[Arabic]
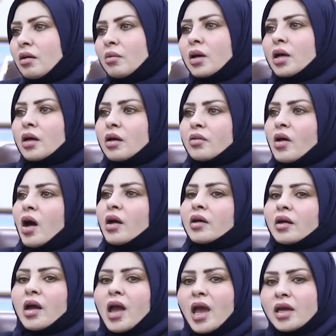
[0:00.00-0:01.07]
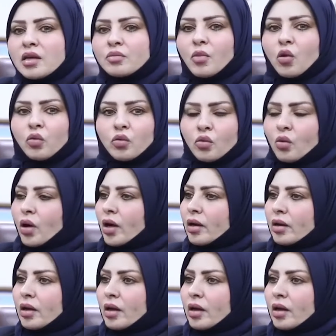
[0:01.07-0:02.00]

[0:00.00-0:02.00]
آه، ظاهرة أي موضوع